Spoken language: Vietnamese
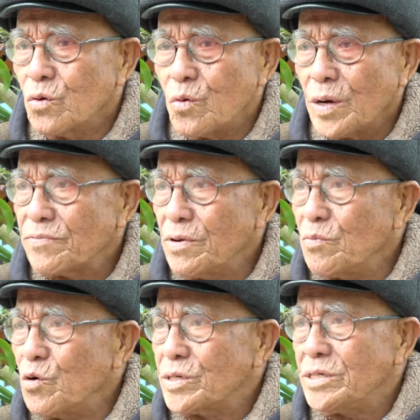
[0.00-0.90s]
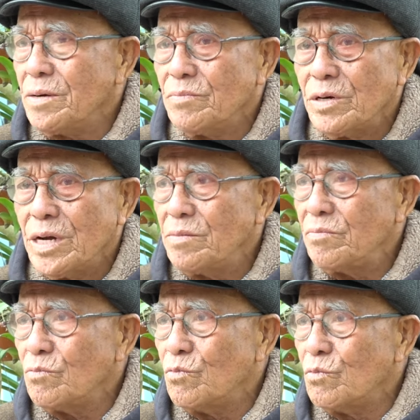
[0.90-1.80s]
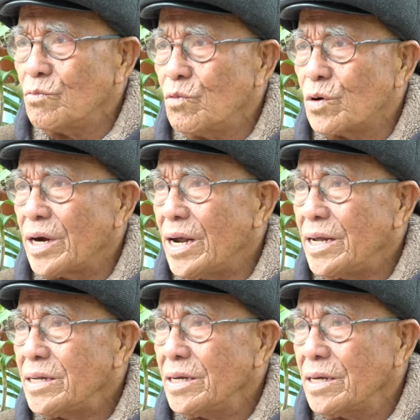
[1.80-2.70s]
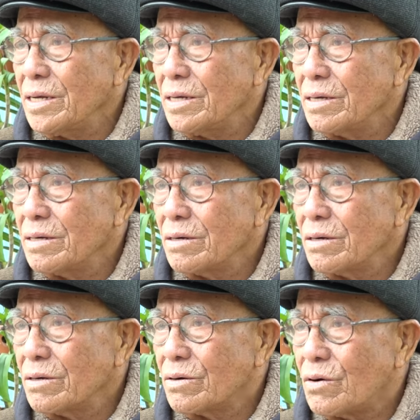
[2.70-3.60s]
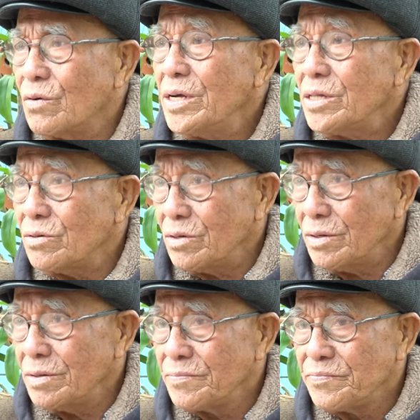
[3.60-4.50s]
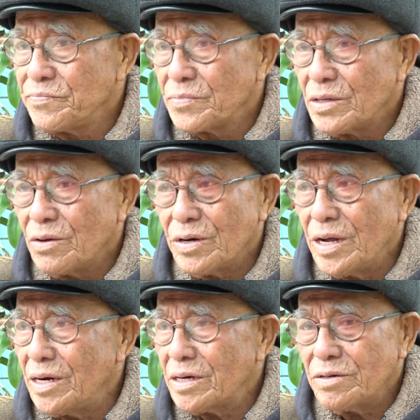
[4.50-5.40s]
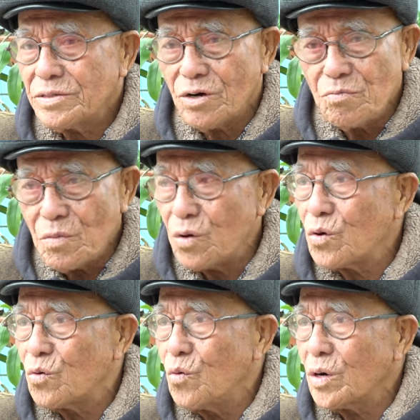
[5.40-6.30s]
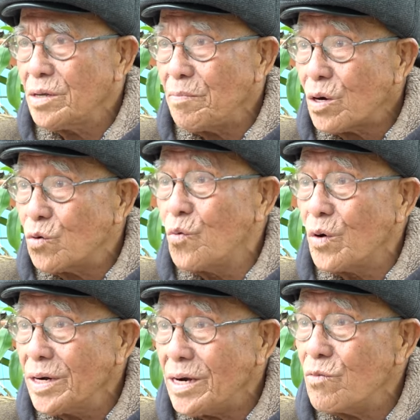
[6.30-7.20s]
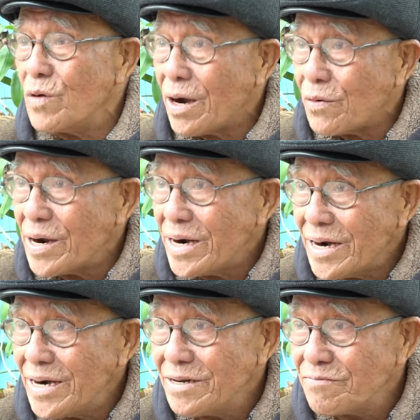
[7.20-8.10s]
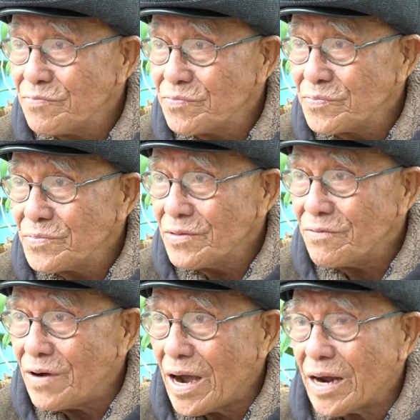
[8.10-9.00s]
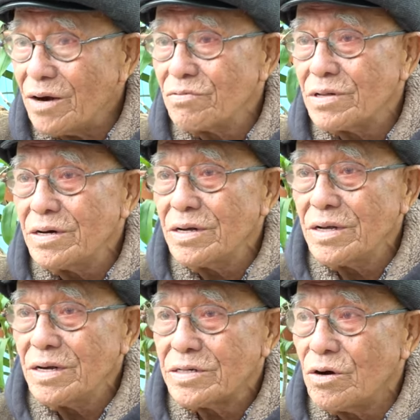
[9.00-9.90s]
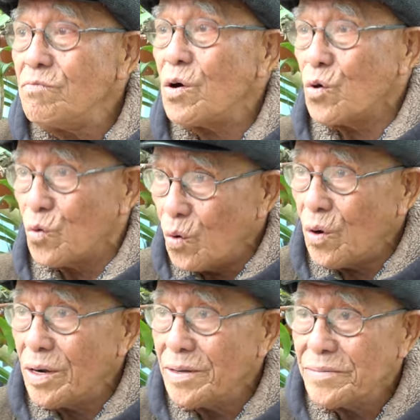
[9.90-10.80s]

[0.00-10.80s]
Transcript: thu hoạch về mùa chiêm đến mùa ré thì có ít thôi cho nên là cứ sống mà con cua đi bắt cua để đông gạo ăn và đồng thời sống mà còn có